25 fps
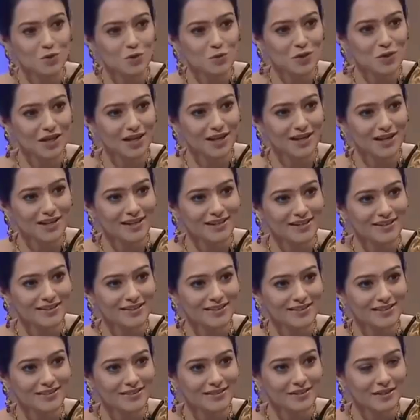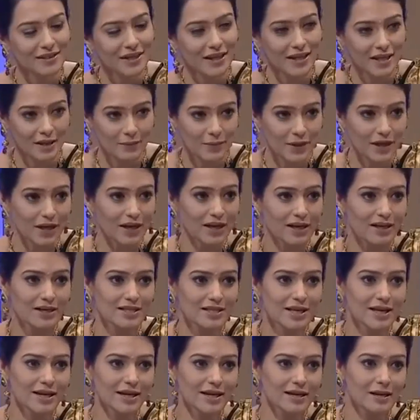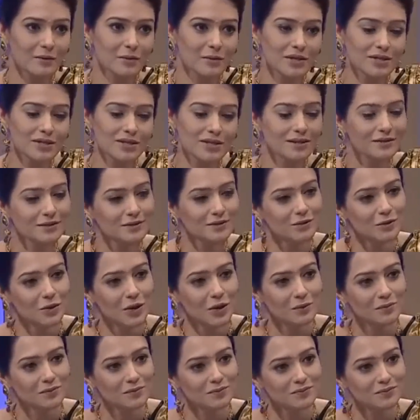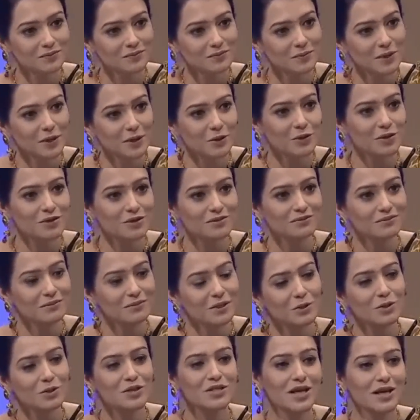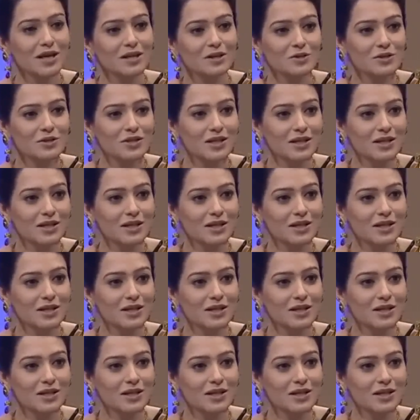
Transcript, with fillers: जो भी कहना है एक बार निकल जाएगा ना मन से तो आप बिल्कुल बिल्कुल शांत हो